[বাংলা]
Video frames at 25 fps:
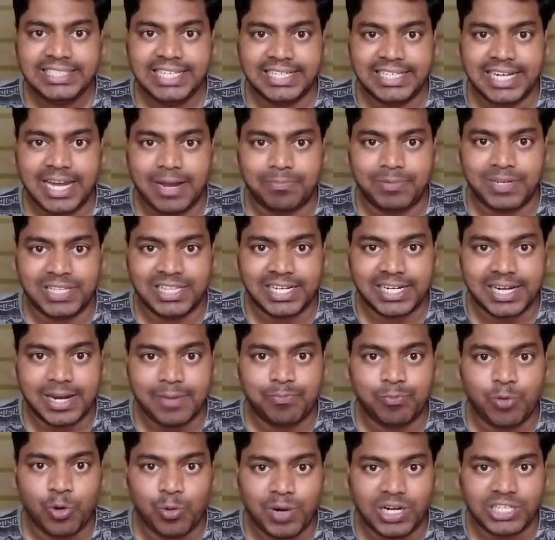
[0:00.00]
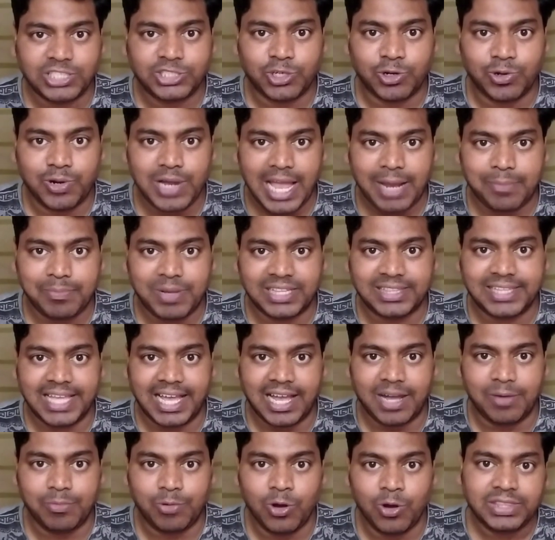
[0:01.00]
সেটা আপনাদেরকে প্রমাণসহ একবার
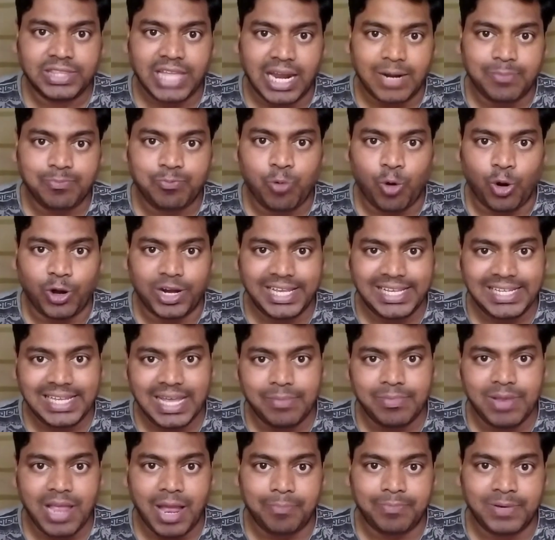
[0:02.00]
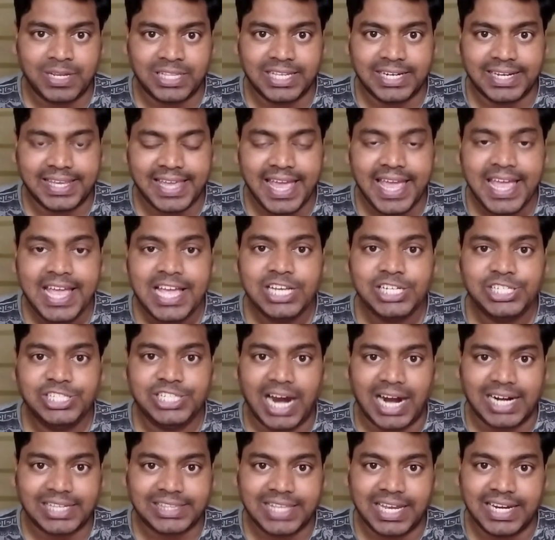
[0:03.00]
দেখাবো তারপরেই আমি আপনাদেরকে
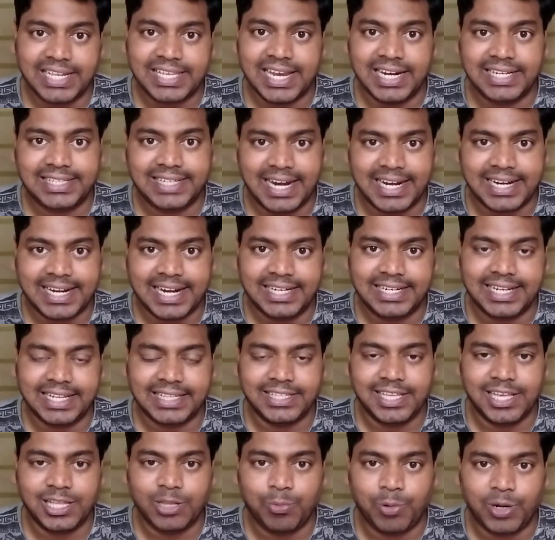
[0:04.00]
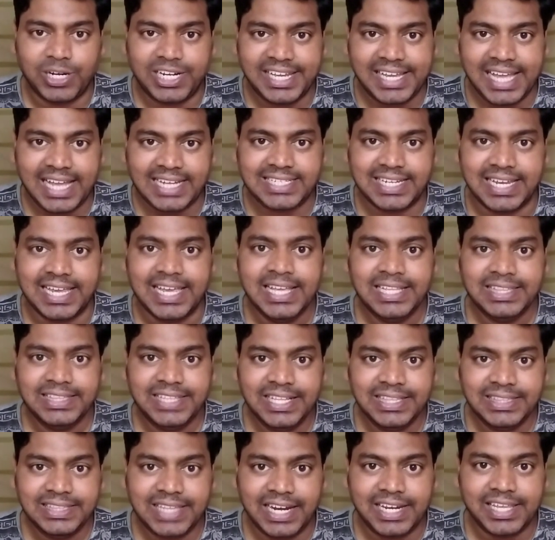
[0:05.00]
চার তারিখের টার্গেটটা দিয়ে দেবো ঠিক আছে
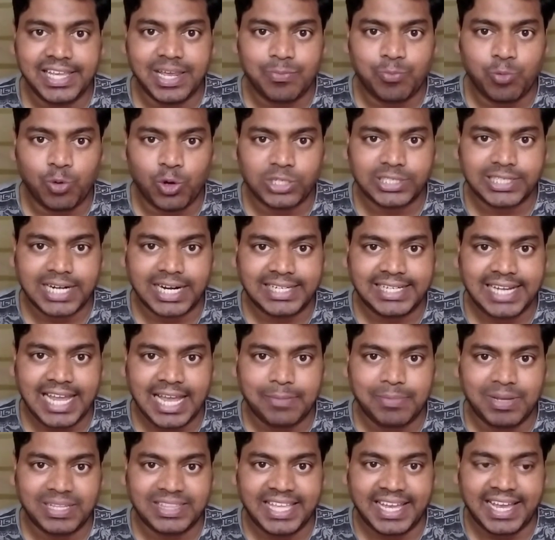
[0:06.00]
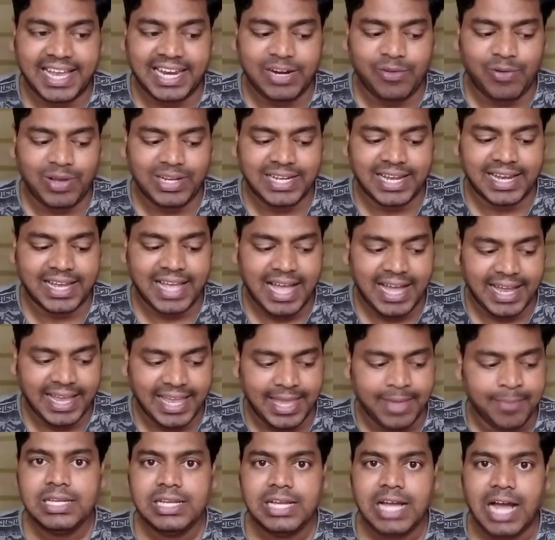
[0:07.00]
তিন তারিখের পুরস্কারটা একবার দেখে নেওয়া যাক
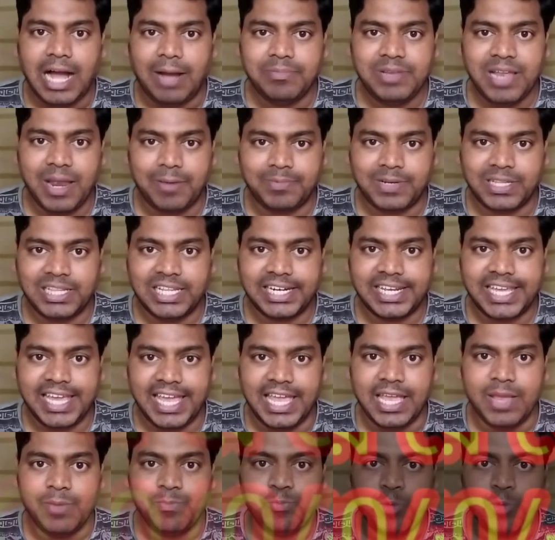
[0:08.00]
আগে আমি আপনাদেরকে